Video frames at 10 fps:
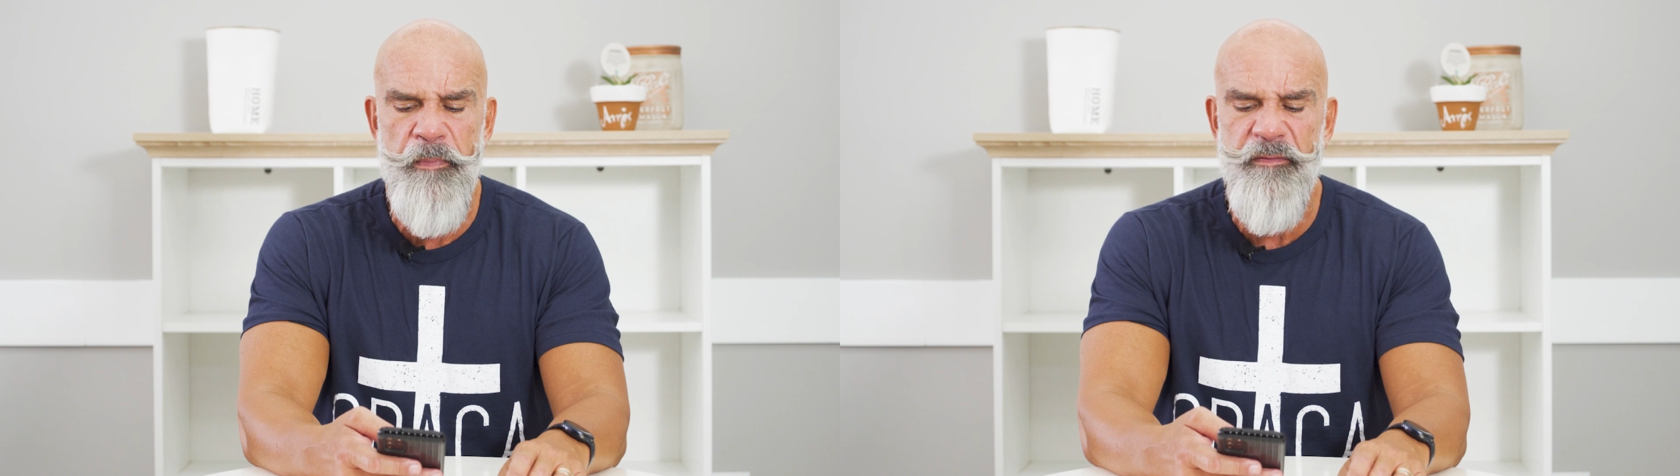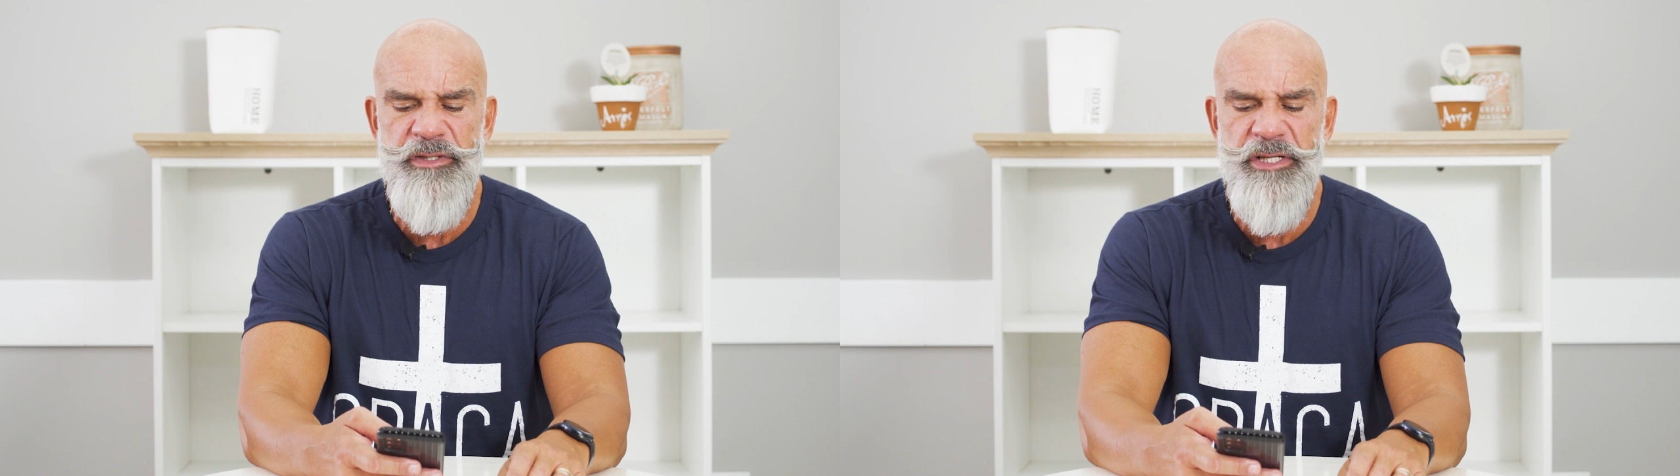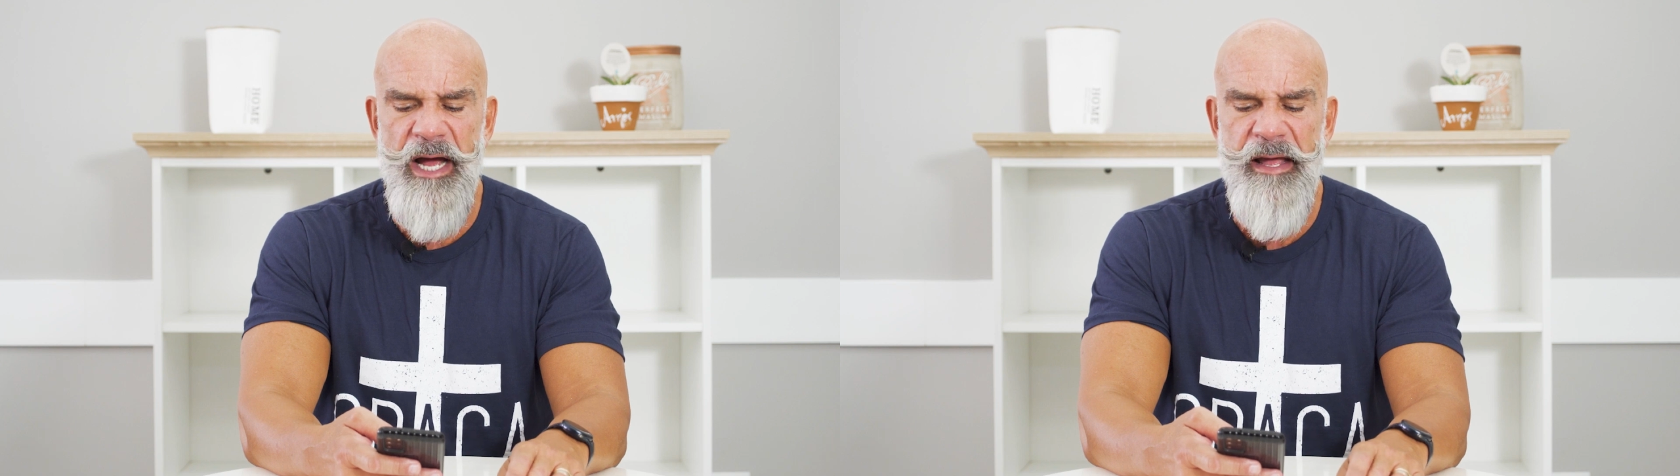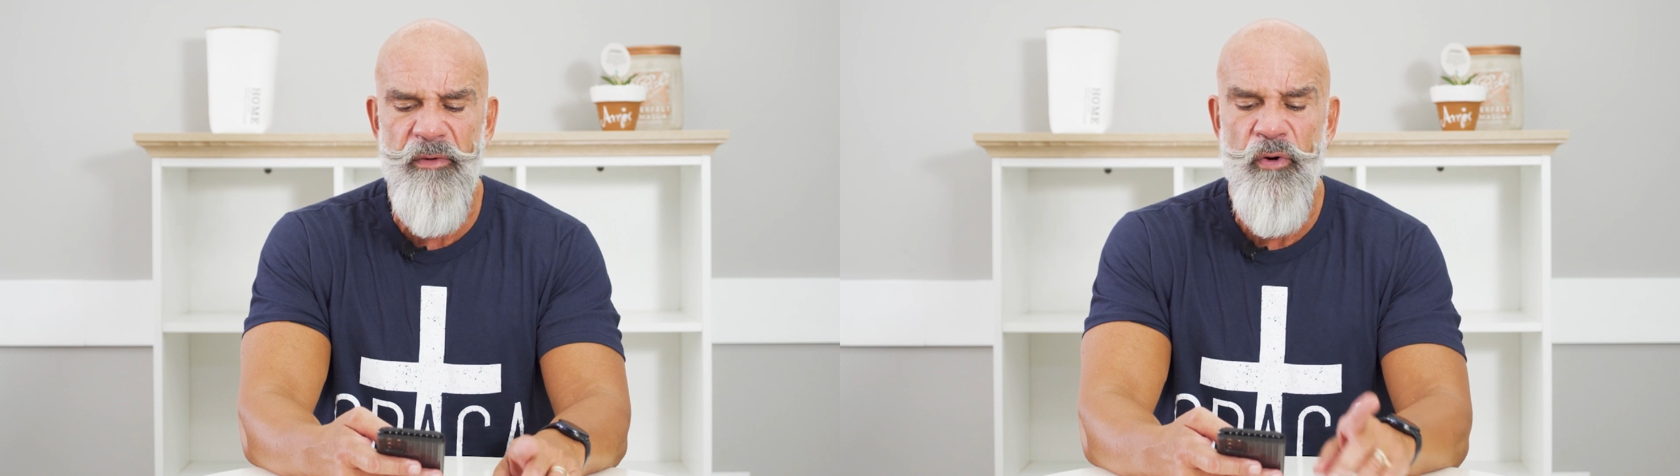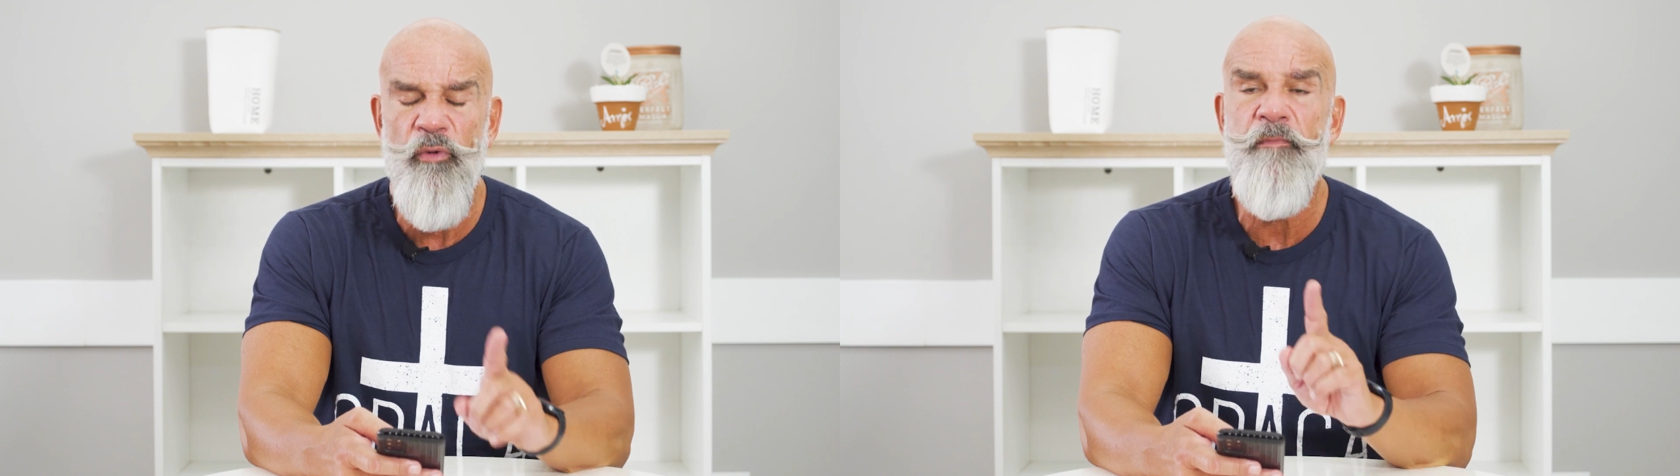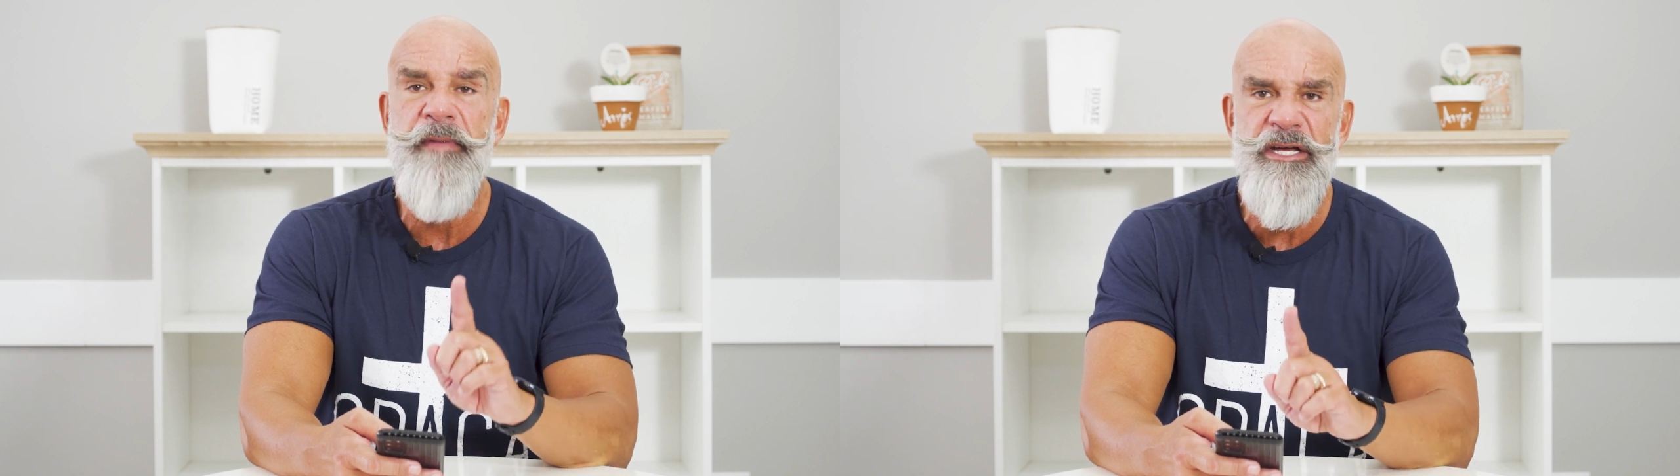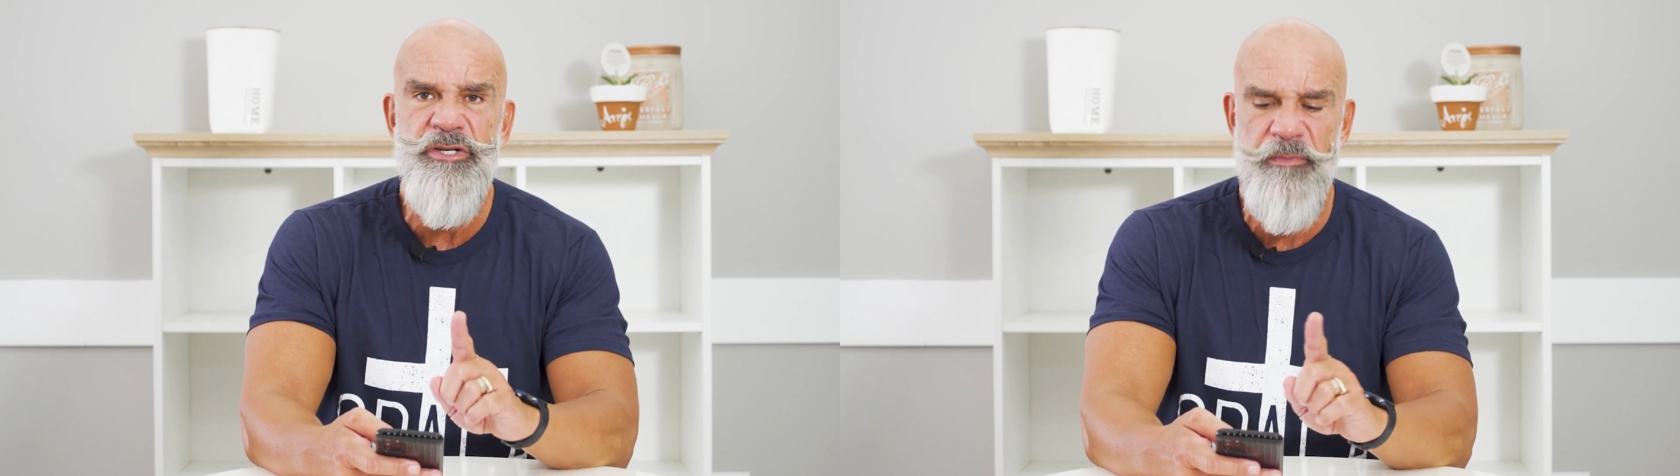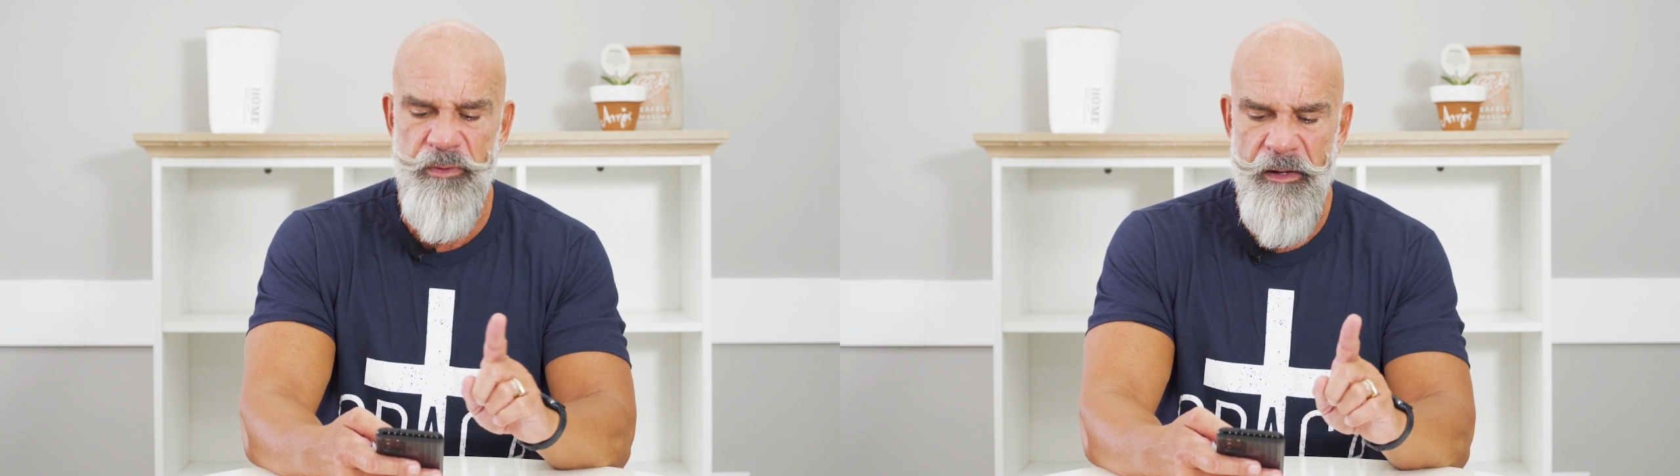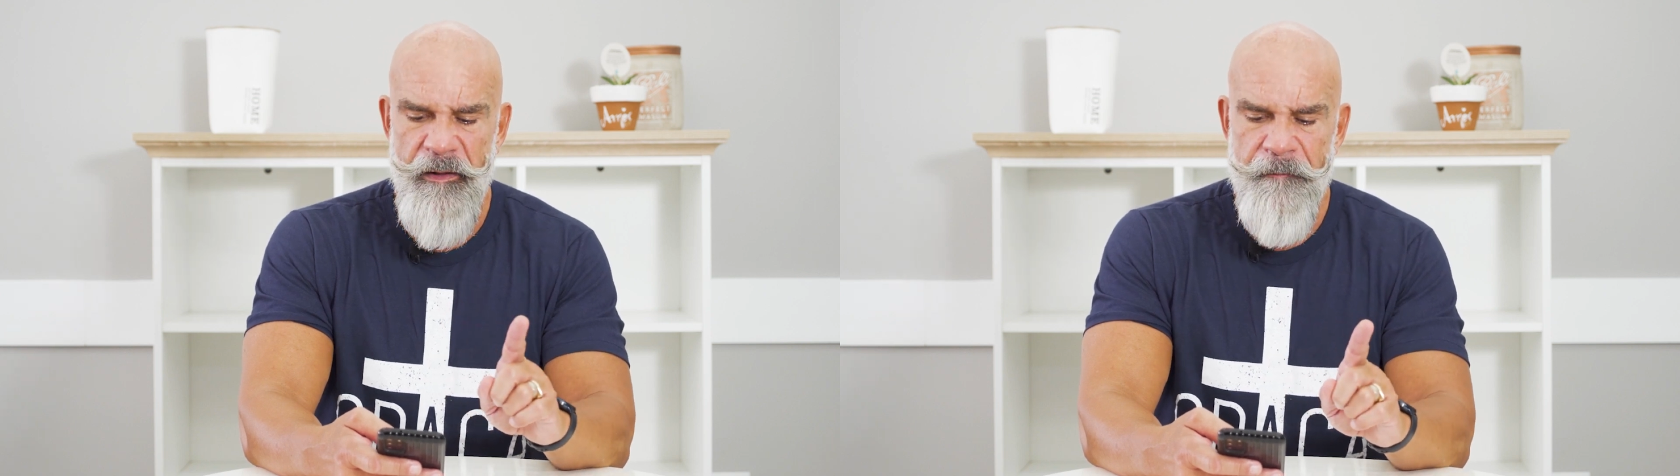povo de Israel o mesmo